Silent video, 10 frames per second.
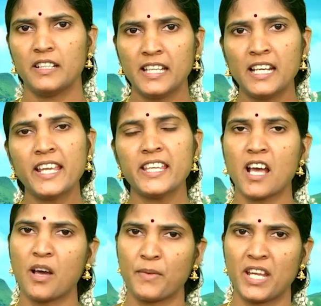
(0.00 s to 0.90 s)

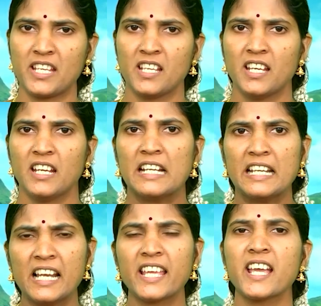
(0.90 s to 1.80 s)
நிலையாமை
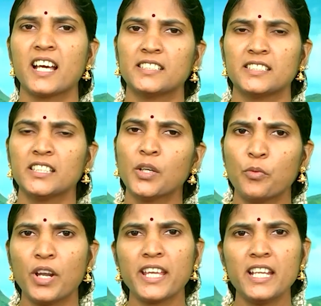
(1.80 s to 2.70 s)
நிலையாதது இந்த
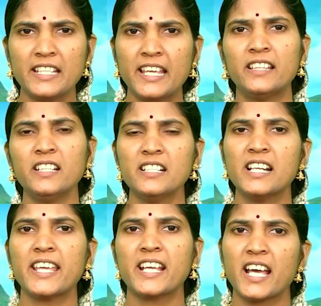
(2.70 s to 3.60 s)
உலகில் எது
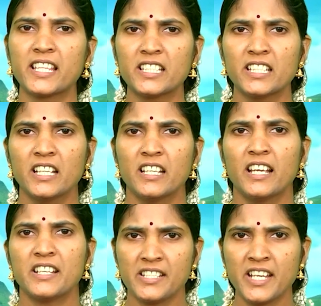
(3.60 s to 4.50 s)
நிலைக்காது
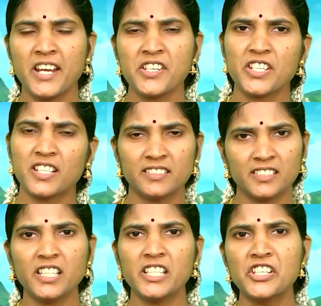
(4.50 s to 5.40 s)
நேற்று
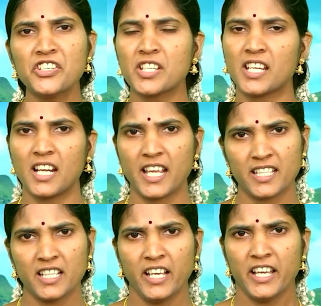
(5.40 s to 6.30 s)
இருந்தது இன்று இல்லை
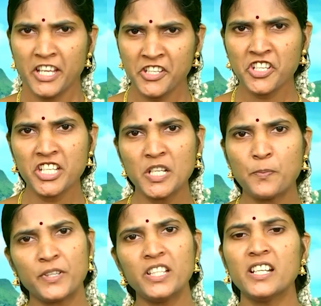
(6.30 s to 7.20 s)
இன்று
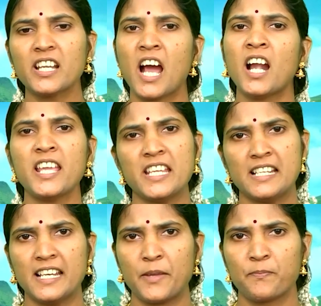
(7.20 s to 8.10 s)
இருப்பது நாளை
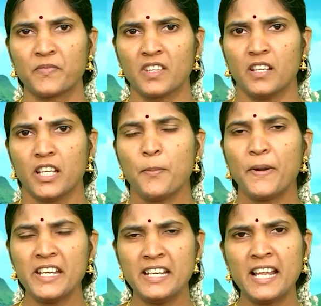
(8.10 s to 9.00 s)
இல்லை
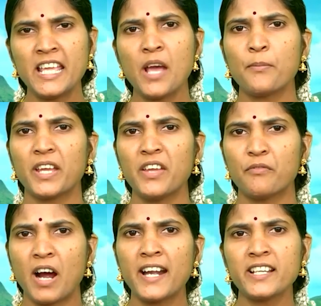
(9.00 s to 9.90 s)
இப்படி நிலையாமை
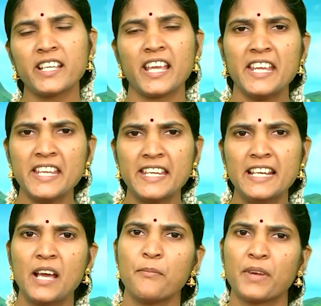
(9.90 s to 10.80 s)
வாழ்க்கை
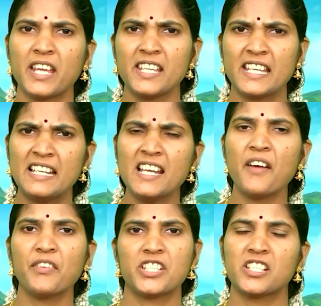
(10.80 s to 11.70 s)
இளமை
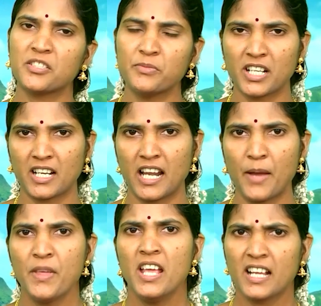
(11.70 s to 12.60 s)
எல்லாவற்றிற்கும்
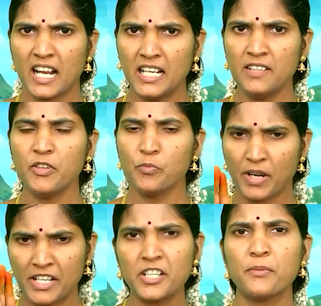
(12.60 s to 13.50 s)
இருக்கலாம் கல்வி
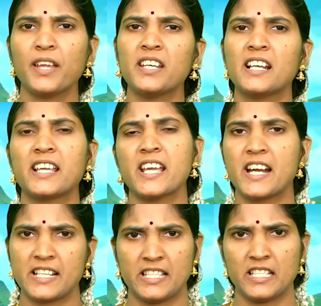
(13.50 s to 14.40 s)
மட்டுமே
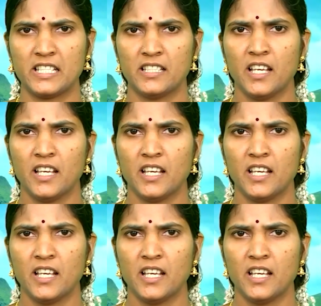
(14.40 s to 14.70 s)
நிலையானது